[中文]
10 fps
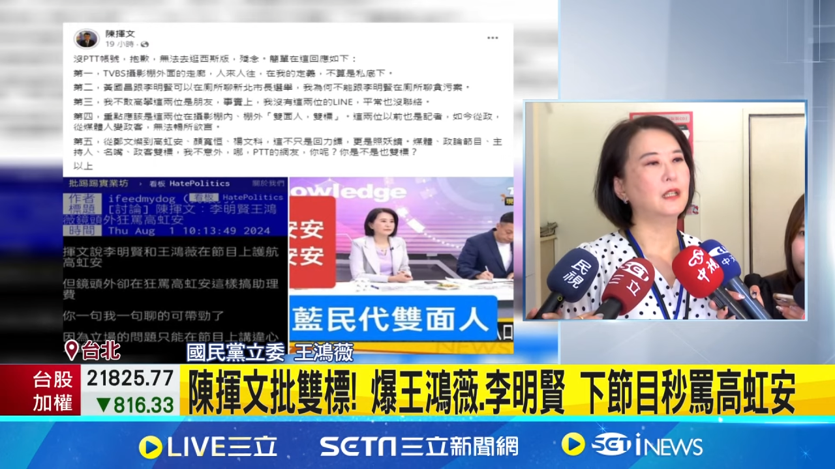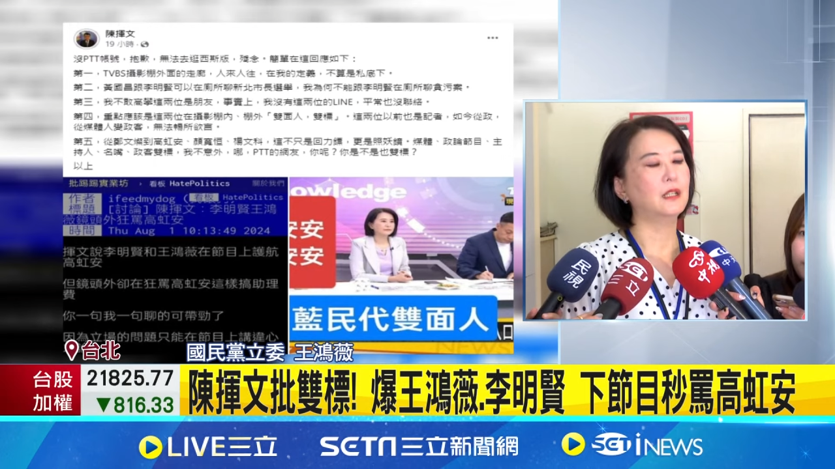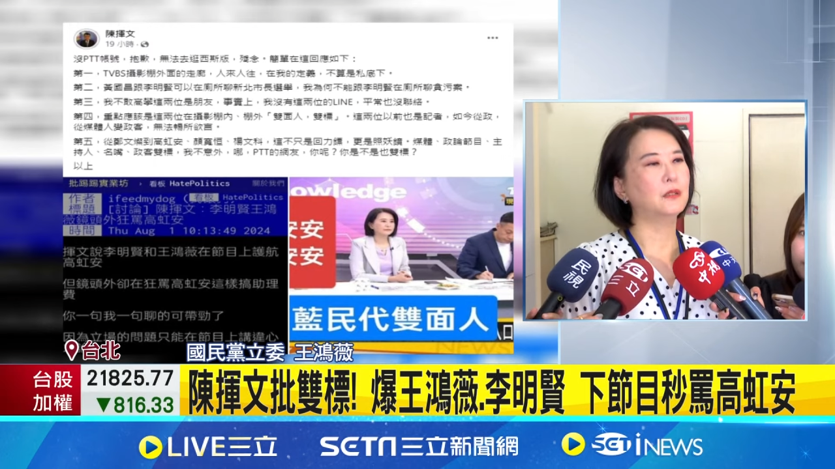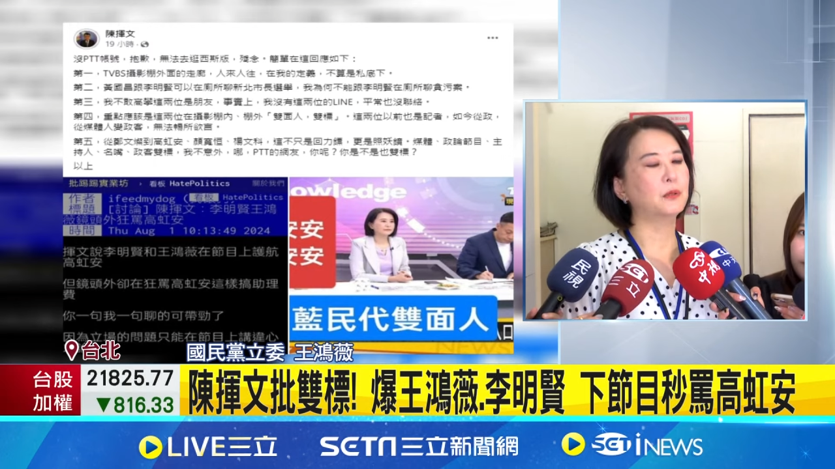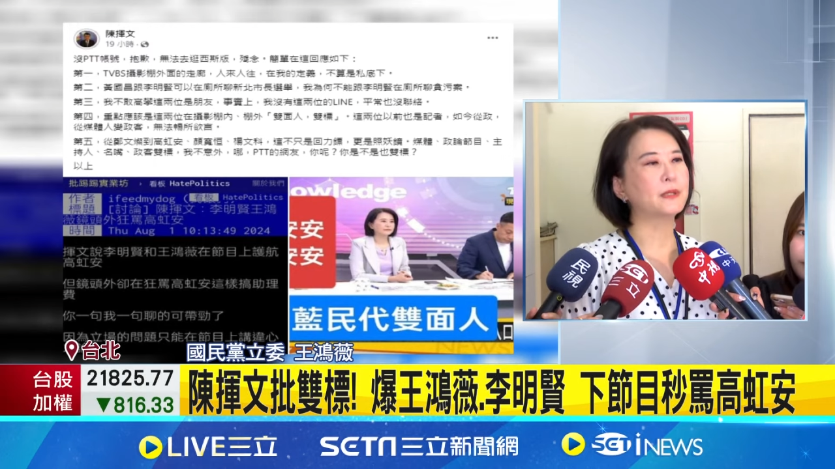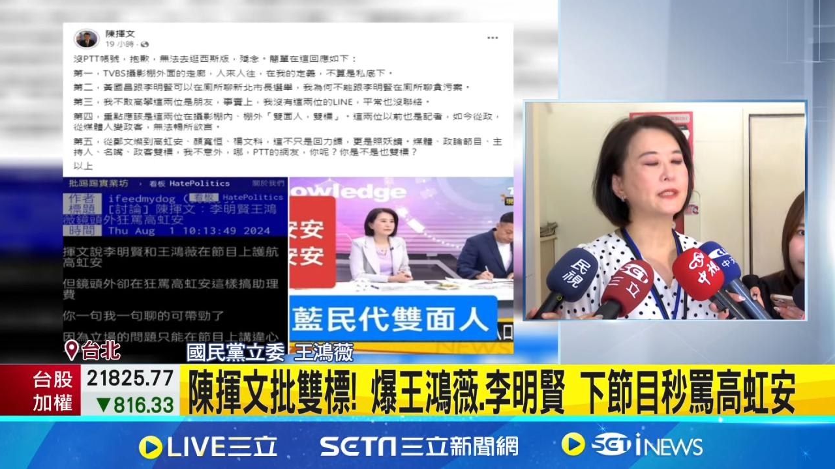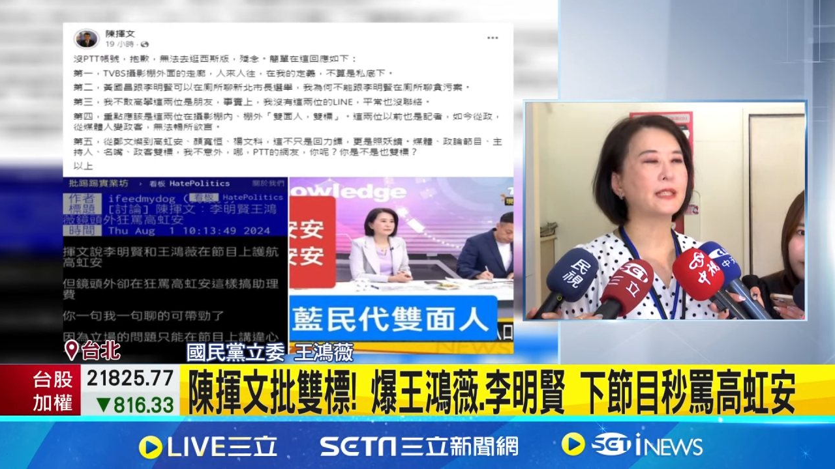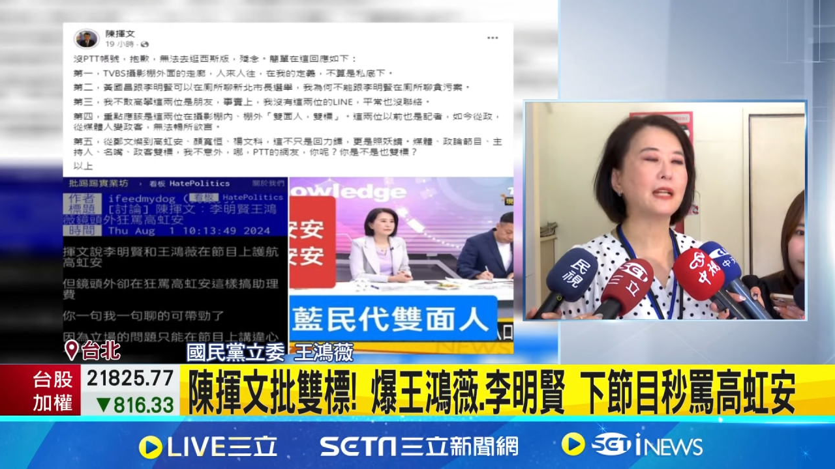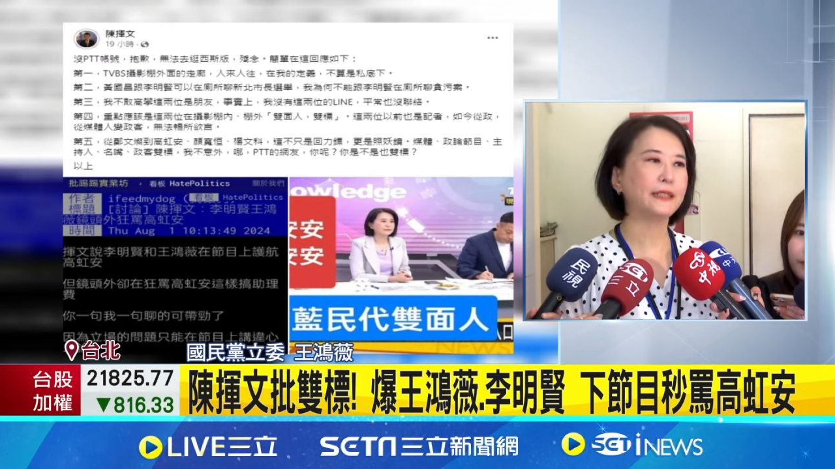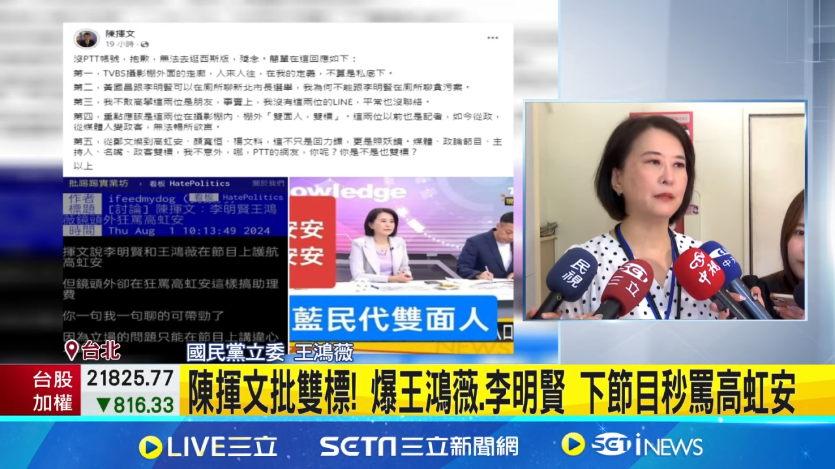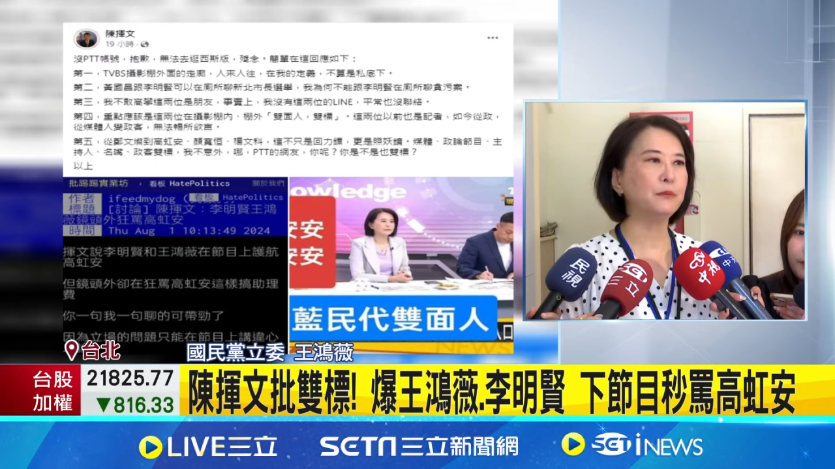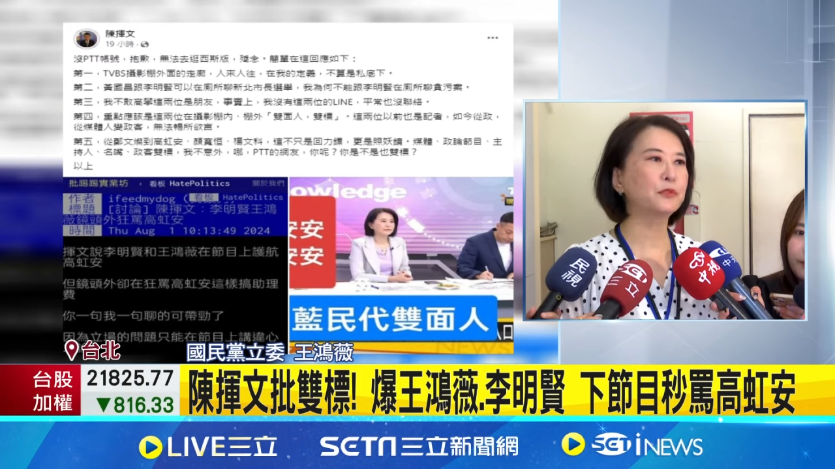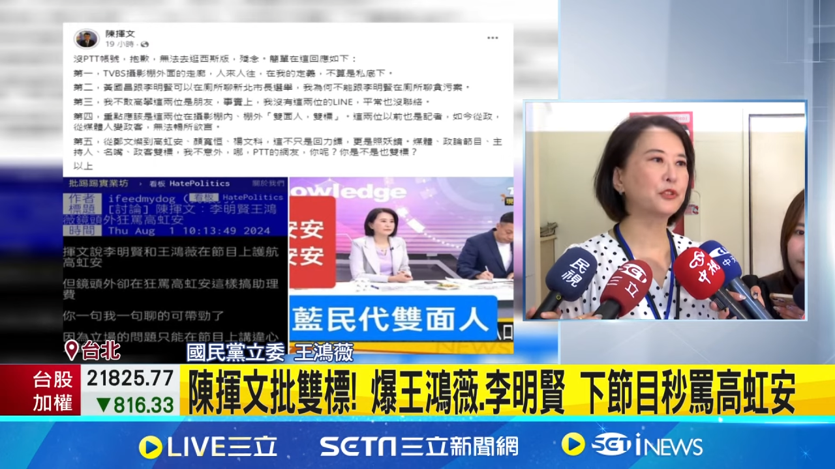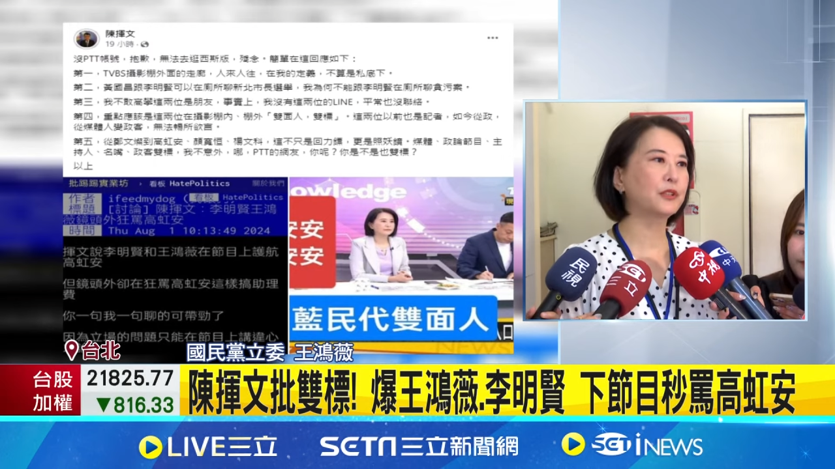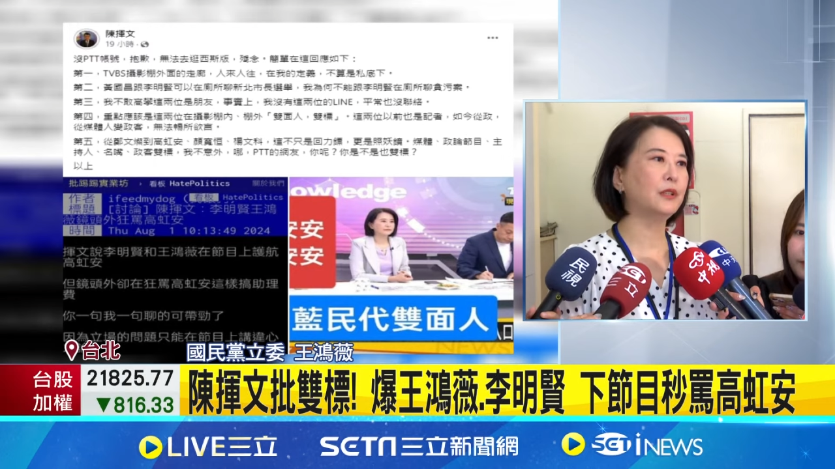呃，我们下节
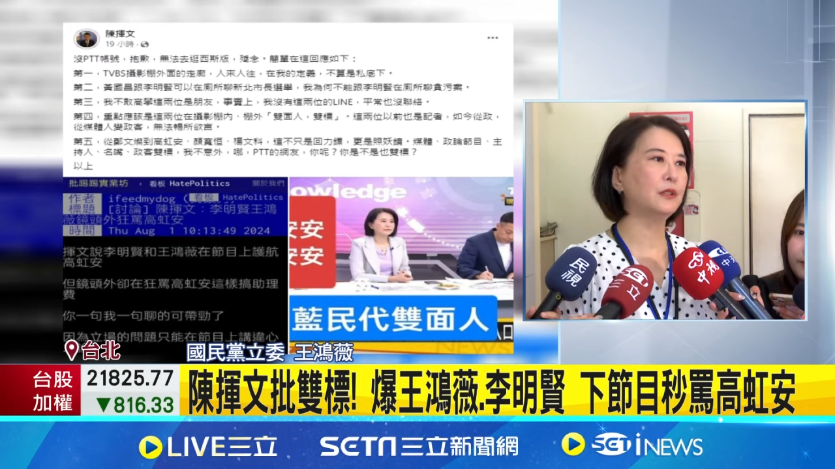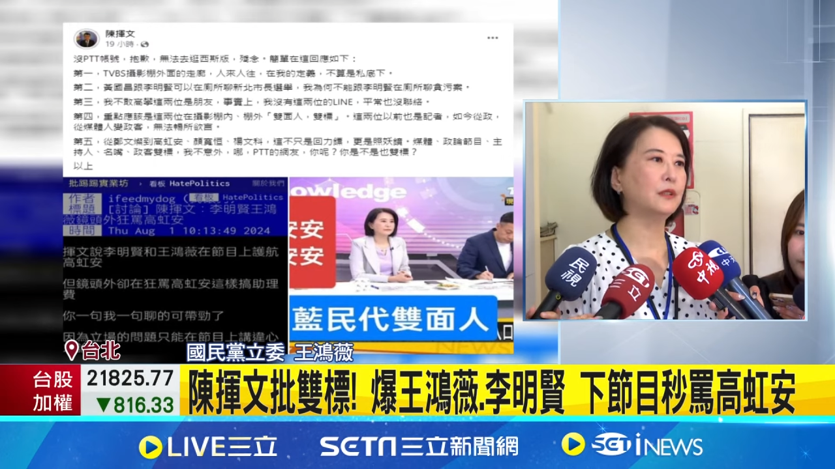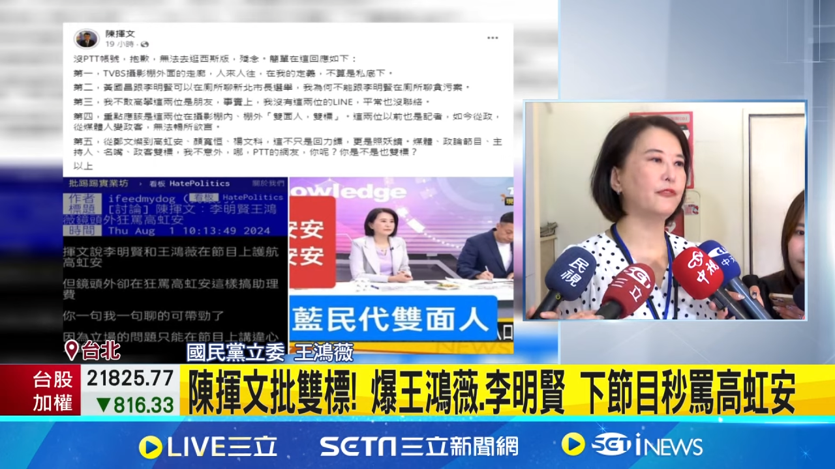目之后